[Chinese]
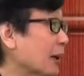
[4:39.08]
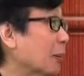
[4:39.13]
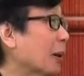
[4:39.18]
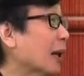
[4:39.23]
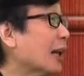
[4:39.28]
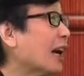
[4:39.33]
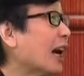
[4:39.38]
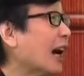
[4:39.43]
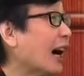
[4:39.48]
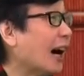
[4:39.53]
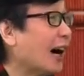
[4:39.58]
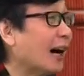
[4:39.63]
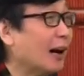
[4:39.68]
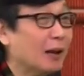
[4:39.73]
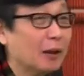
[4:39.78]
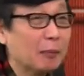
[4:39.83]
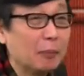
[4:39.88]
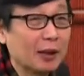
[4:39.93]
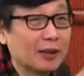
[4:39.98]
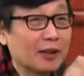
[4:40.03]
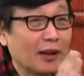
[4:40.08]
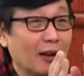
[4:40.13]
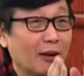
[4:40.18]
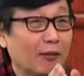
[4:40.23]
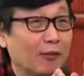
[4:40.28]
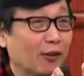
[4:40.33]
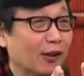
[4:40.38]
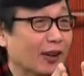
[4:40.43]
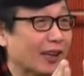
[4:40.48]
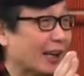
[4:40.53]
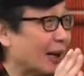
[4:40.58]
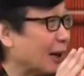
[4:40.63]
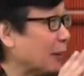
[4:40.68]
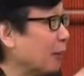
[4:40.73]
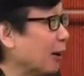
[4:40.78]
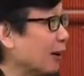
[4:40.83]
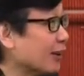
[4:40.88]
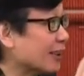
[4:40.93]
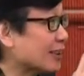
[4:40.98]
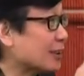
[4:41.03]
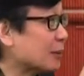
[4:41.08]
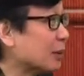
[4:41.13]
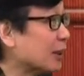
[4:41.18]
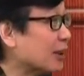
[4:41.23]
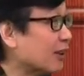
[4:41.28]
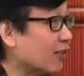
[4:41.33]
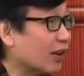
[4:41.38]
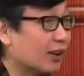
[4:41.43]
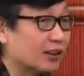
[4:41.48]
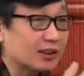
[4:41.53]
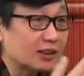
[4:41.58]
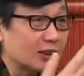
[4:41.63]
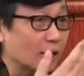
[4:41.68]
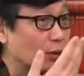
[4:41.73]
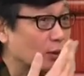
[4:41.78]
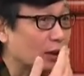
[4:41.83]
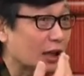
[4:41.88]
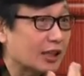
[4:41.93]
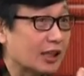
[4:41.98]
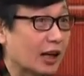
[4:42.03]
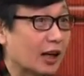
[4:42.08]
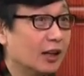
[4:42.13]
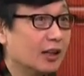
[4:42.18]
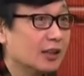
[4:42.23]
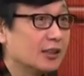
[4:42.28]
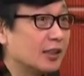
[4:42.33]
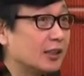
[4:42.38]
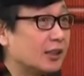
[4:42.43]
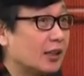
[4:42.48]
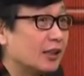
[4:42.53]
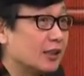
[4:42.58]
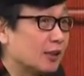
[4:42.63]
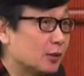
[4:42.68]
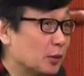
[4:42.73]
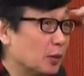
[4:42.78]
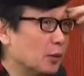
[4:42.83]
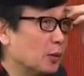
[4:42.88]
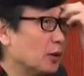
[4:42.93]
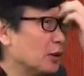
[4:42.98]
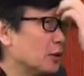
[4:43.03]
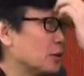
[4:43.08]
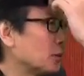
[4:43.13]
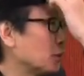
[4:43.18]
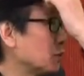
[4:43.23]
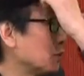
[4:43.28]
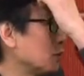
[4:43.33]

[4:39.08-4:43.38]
对不对啊？跑到老佛爷，跑到什么地方都在讲。现在你中国人